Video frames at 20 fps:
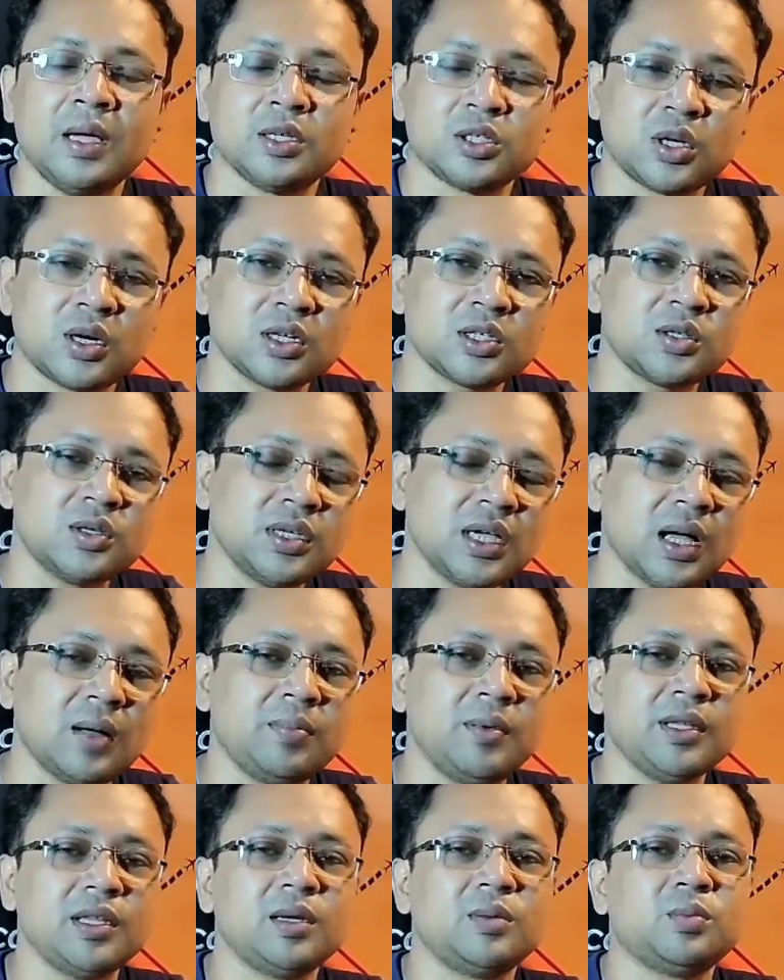সরাসরি
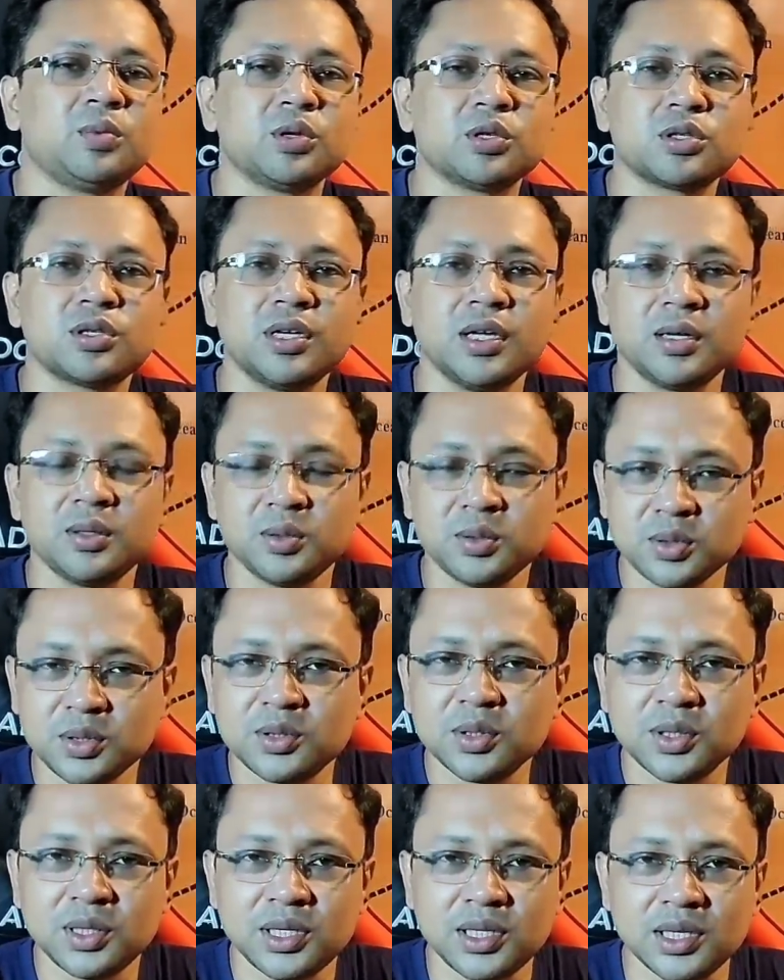আপনাদের প্রশ্নের
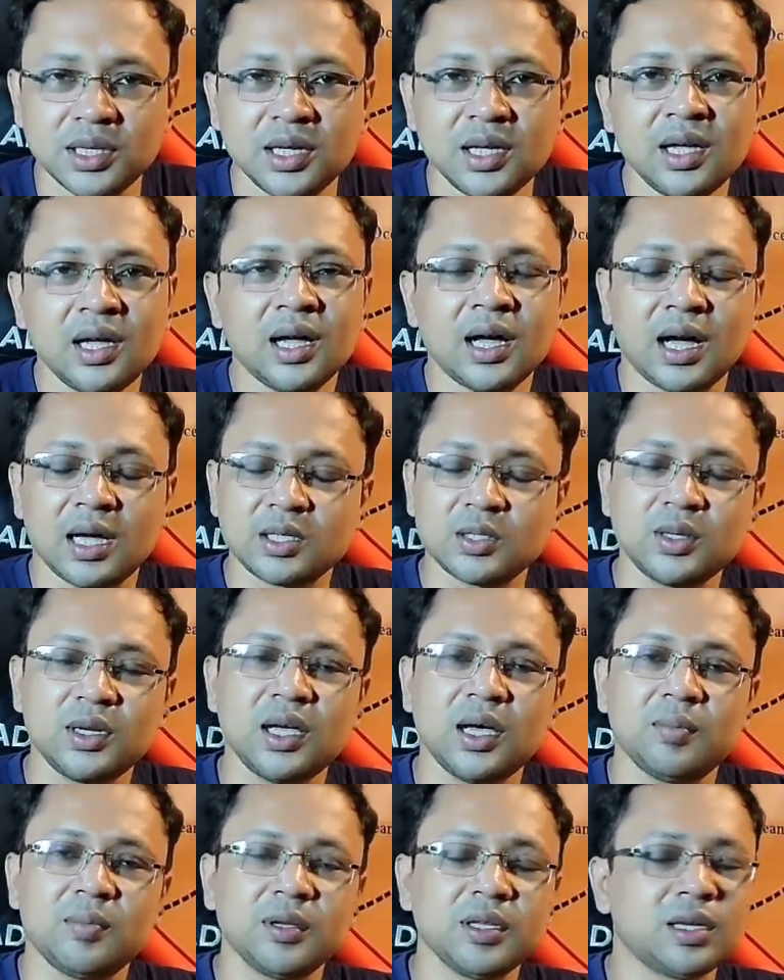উত্তর দিই আসলে
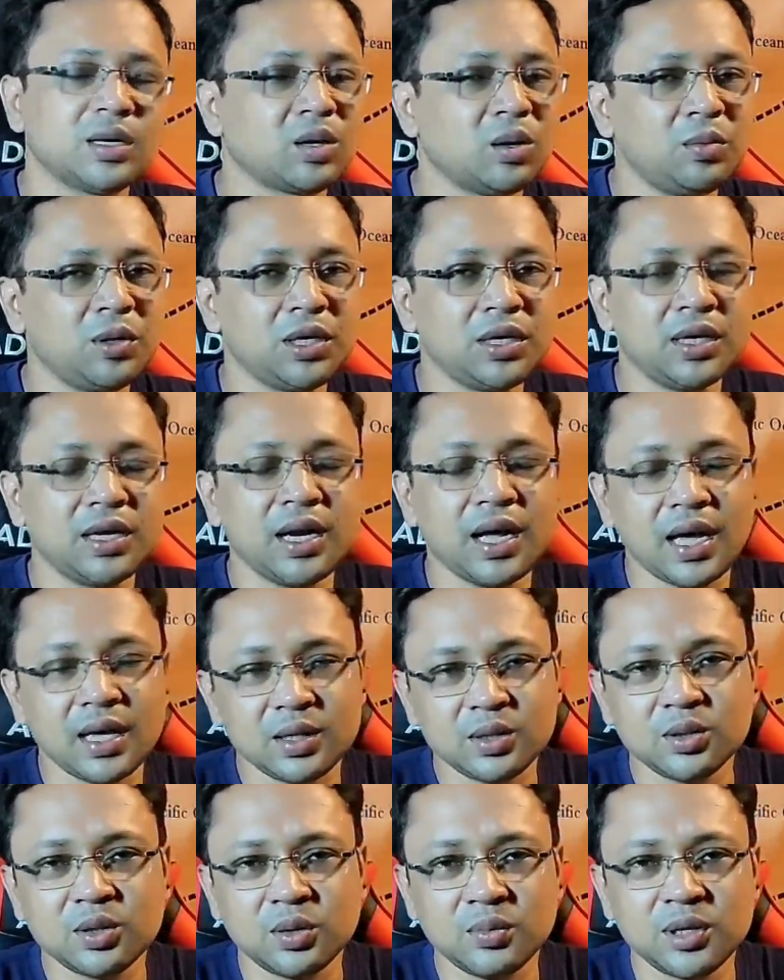আপনাদের কমেন্টের
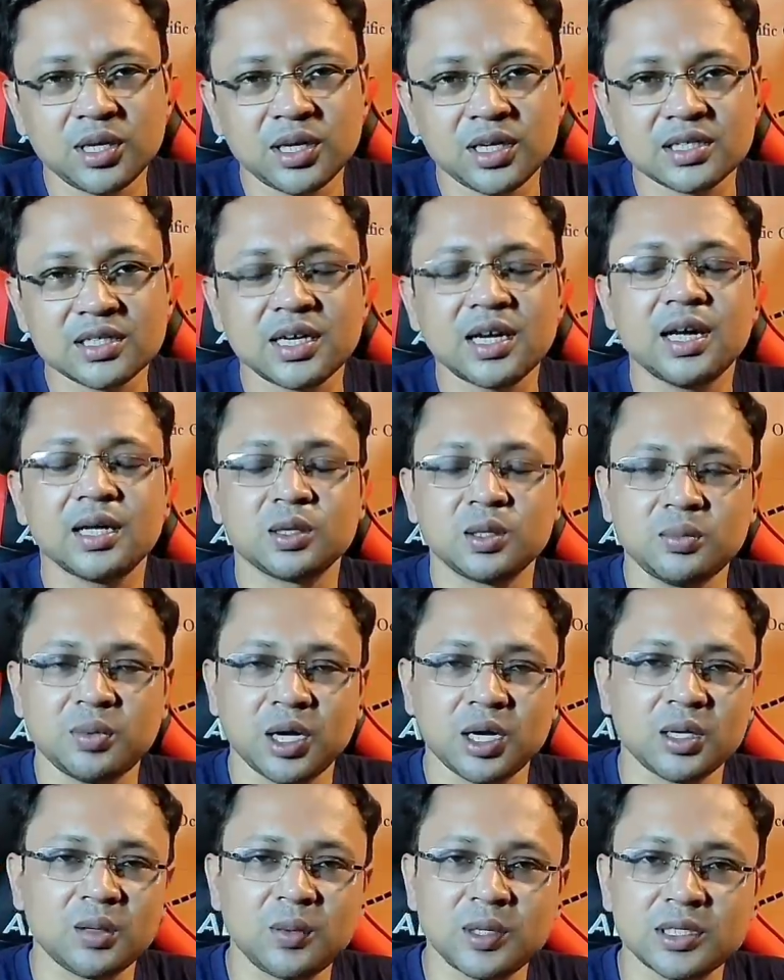এত কমেন্ট আসে এত
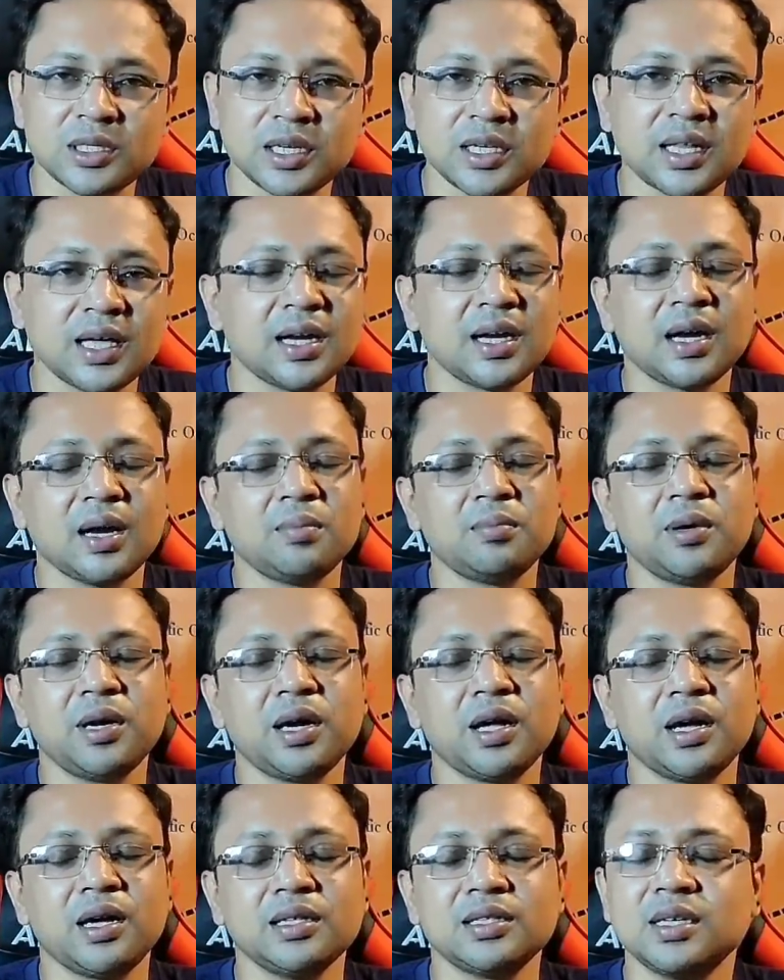ভালোবাসা দেন
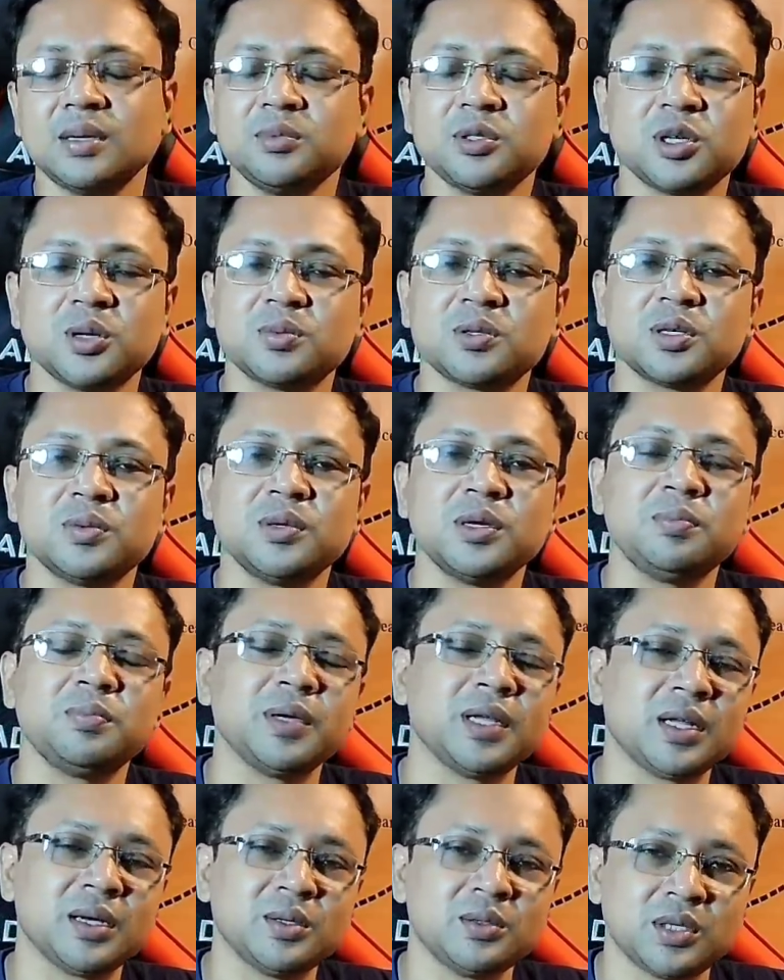আপনারা যে আমি সবসময়
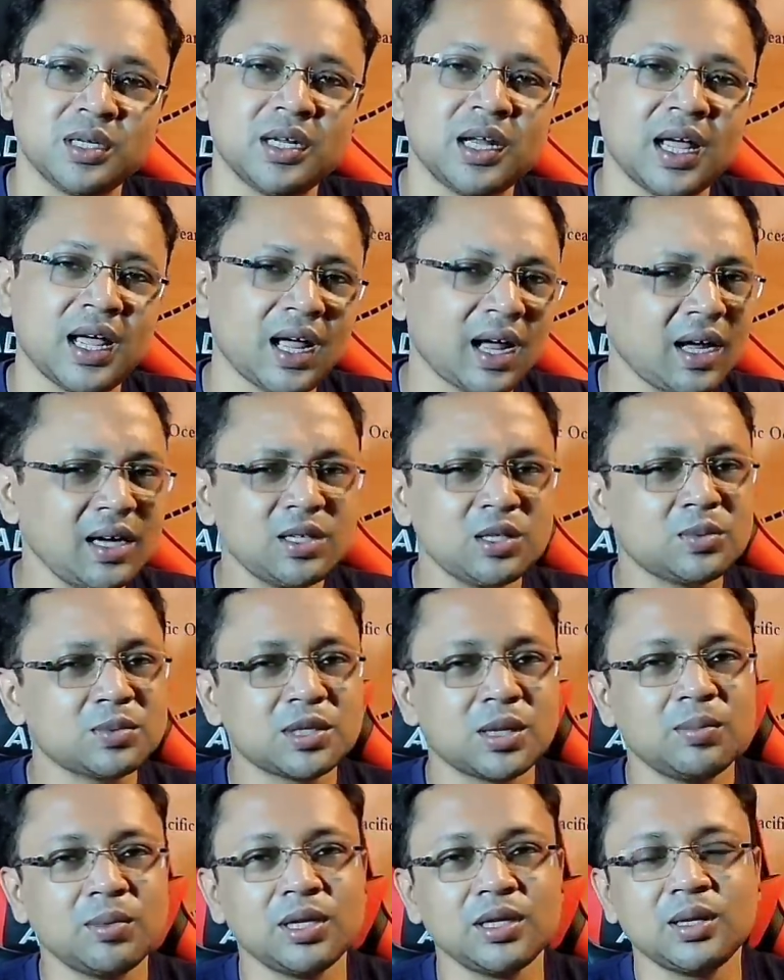পেরে উঠি না একাই সব
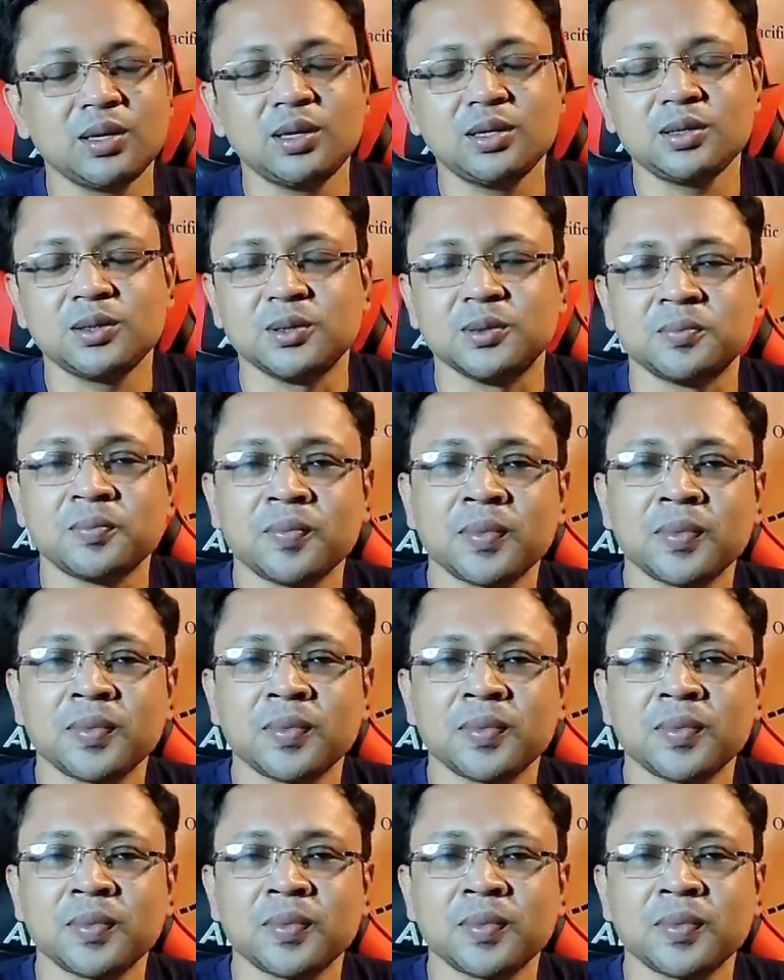সামলাতে হয়তো